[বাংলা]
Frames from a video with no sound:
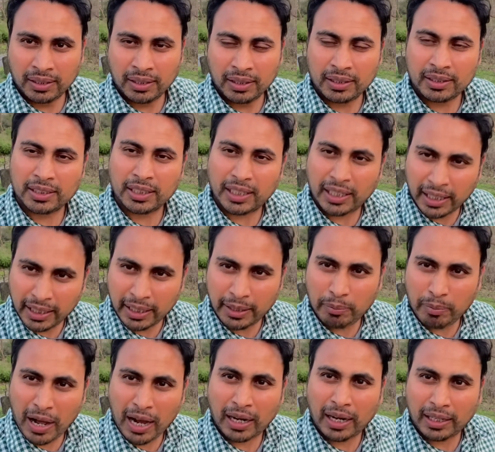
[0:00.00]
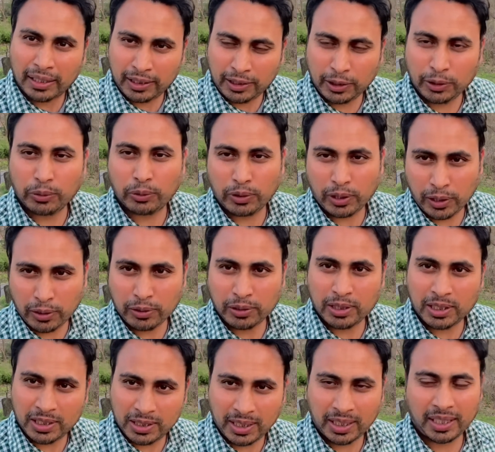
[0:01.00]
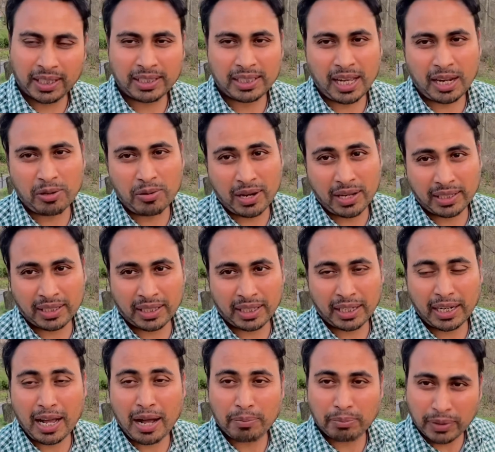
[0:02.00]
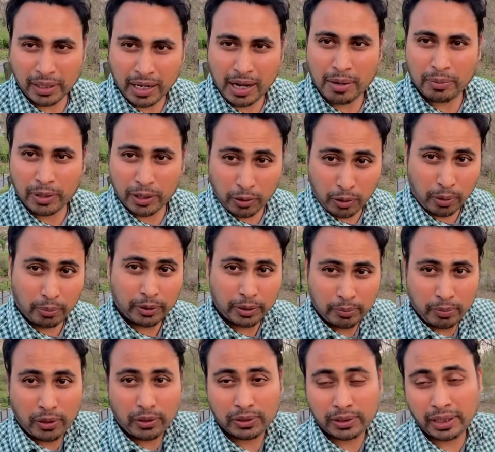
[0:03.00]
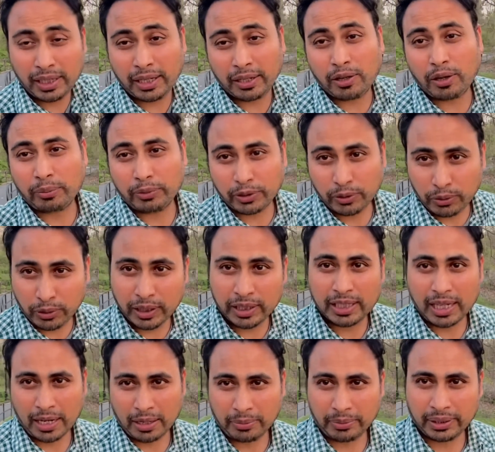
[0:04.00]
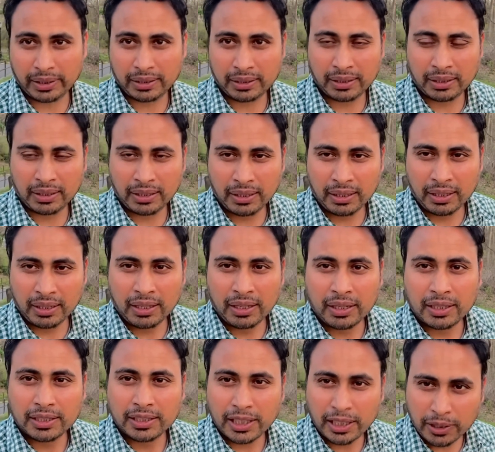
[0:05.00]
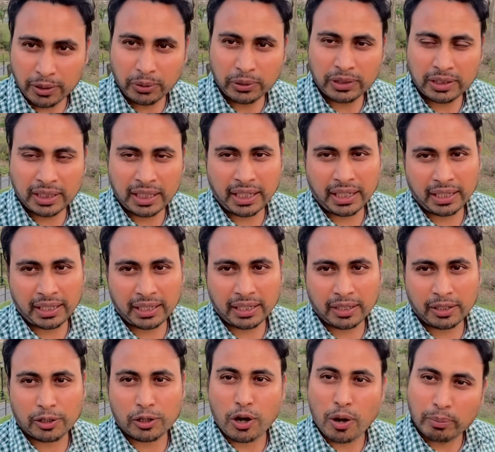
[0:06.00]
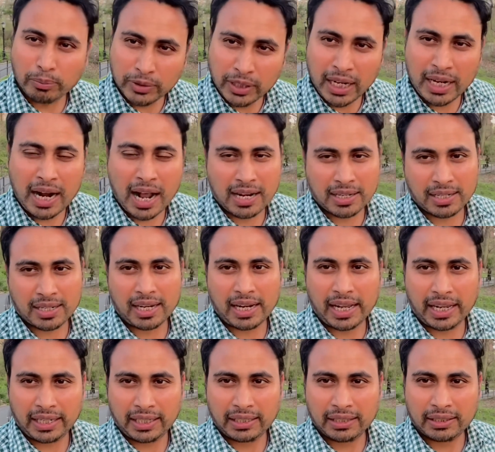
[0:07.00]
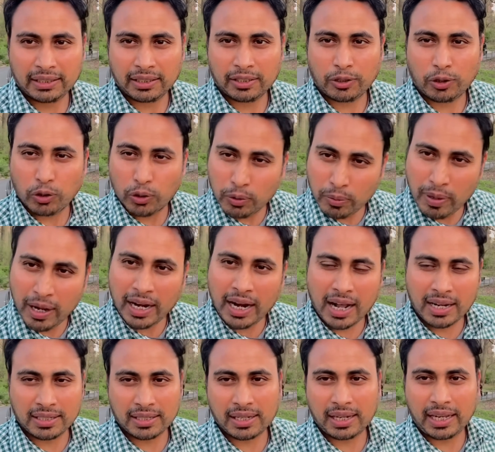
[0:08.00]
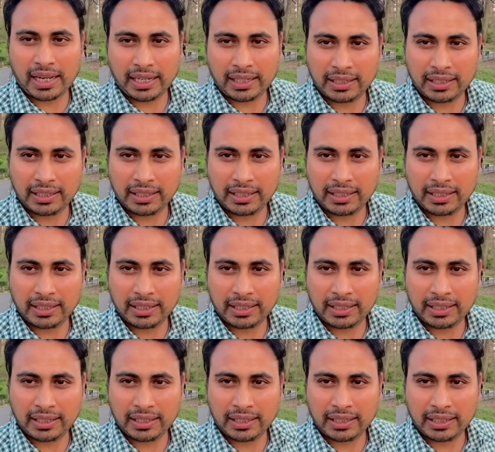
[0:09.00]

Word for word: সেটা কি বাংলাদেশের অন্যান্য ডিস্ট্রিক্টে চালু আছে কি না আপনারা আমার কমেন্ট বক্সে কমেন্ট করে জানাবেন সেটা হচ্ছে রমজান আসলেই কোরবান আসলেই